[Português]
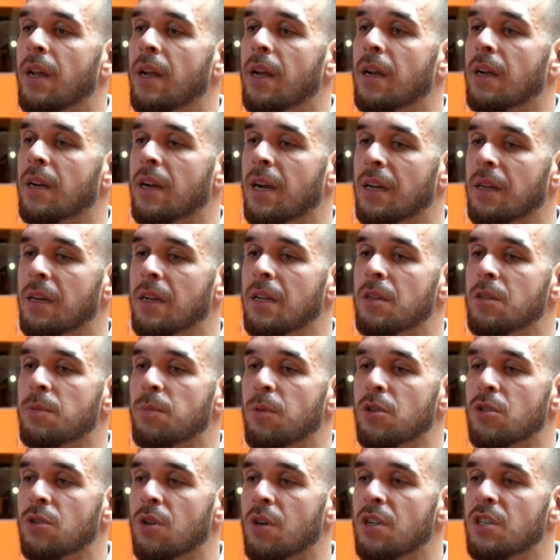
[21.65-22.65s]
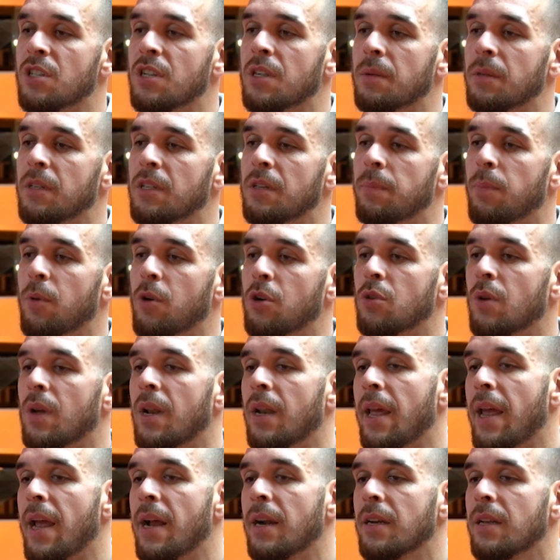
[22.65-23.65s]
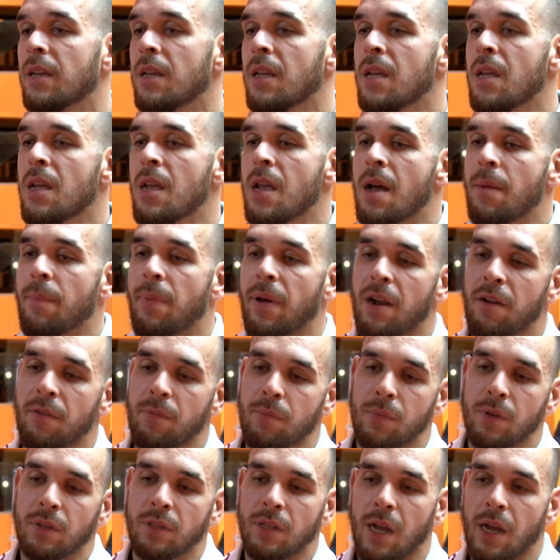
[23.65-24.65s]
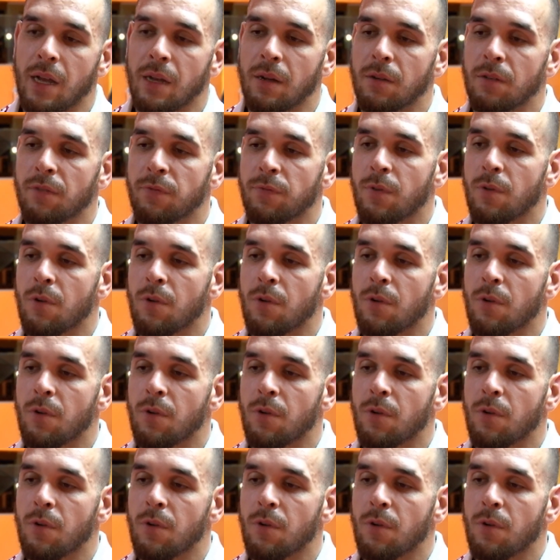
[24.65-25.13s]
né, os professores de, de Porto Alegre, para estar